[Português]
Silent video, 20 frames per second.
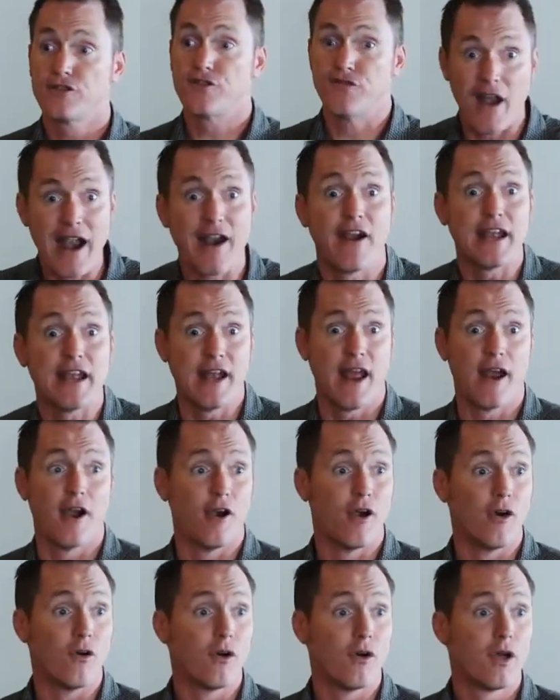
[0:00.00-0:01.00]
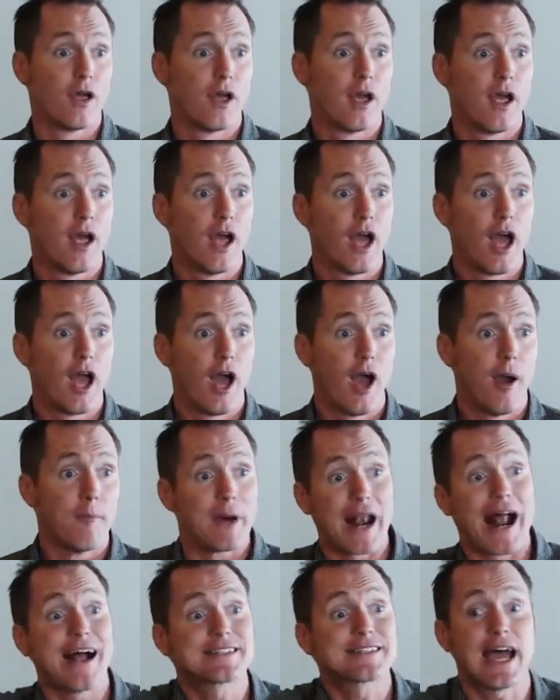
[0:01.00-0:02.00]
É bem estreita.
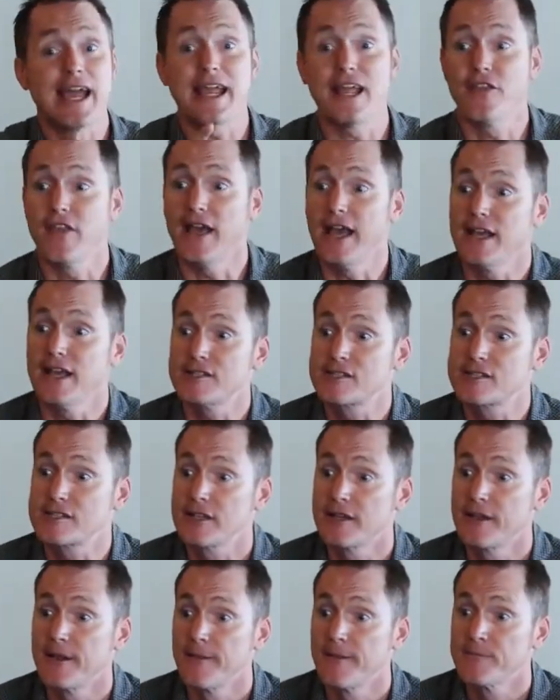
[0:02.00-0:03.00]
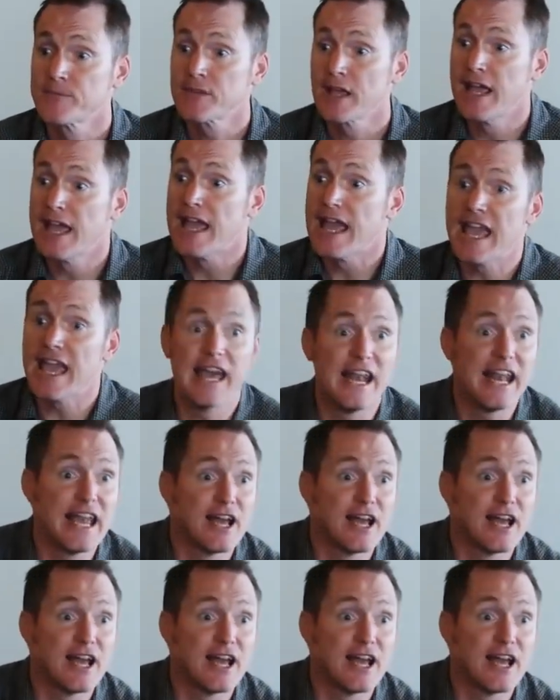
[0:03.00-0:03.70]
Mas eu digo isso a vocês: é